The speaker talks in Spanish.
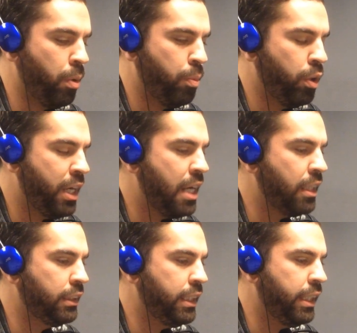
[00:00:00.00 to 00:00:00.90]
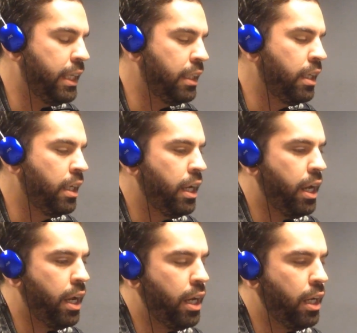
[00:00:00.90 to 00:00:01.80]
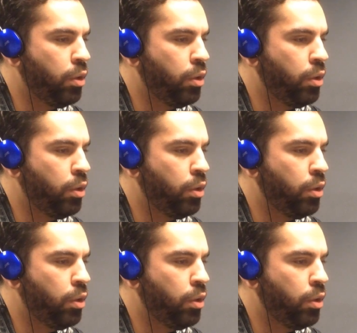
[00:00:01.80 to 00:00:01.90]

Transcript: podrán seguir eh,